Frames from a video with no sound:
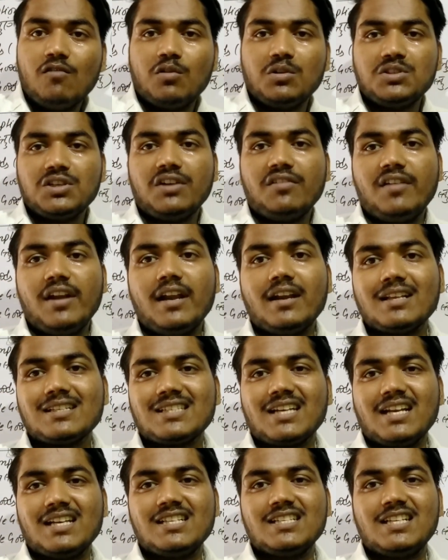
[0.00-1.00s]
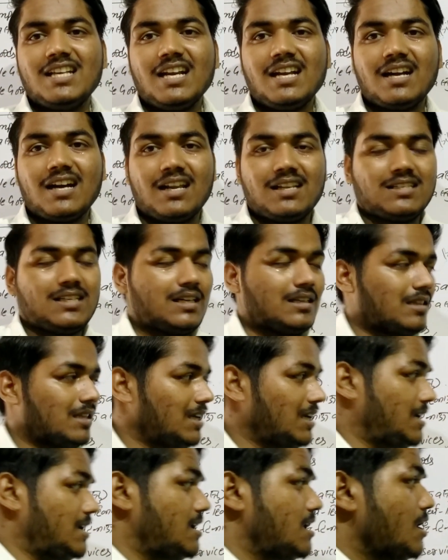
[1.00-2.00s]
वो जनरेट आसानी से कर
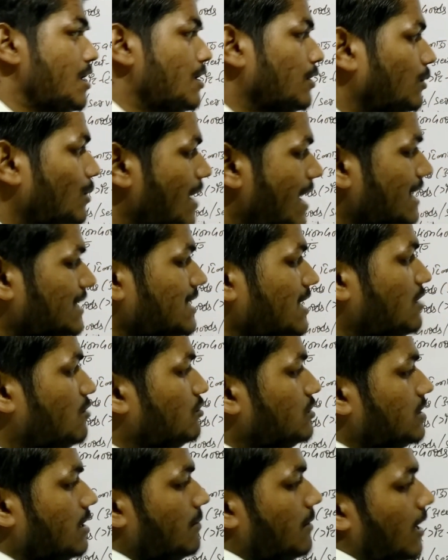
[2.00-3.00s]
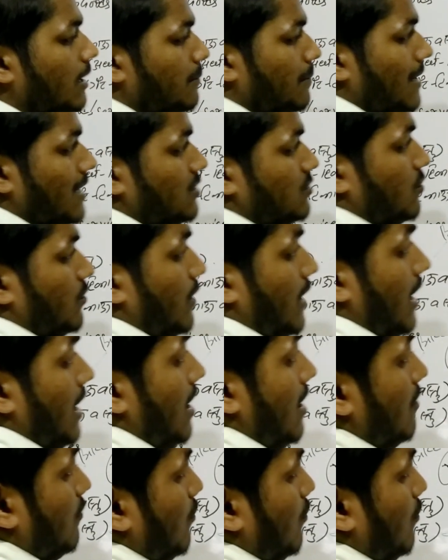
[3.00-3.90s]
सकते हैं तो ऐसे गुड्स हमारे पास जो है